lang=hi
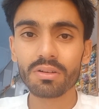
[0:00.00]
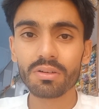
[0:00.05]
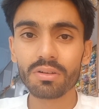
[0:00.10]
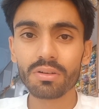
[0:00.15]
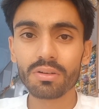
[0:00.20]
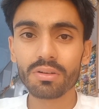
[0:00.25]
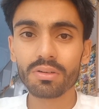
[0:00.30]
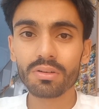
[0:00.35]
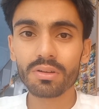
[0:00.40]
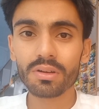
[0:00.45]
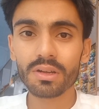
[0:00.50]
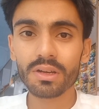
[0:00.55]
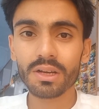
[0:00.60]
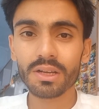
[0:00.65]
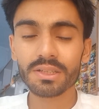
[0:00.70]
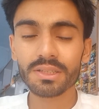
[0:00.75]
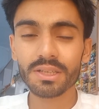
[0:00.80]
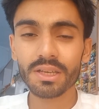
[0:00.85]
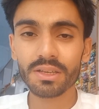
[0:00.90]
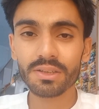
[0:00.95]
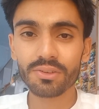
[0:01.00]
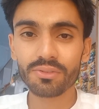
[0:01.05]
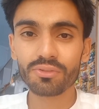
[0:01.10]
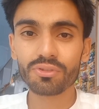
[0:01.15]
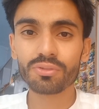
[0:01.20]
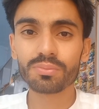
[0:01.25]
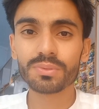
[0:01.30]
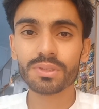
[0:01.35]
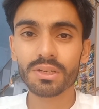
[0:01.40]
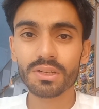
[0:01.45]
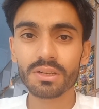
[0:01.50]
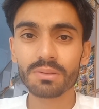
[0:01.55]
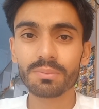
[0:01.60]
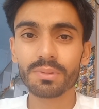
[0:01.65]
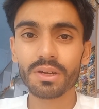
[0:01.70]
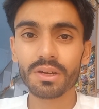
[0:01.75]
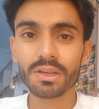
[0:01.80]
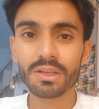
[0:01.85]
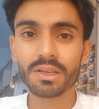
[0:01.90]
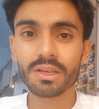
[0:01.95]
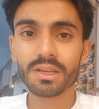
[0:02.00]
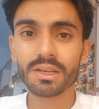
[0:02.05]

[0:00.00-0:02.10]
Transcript: और अच्छा यूट्यूब चैनल बनाने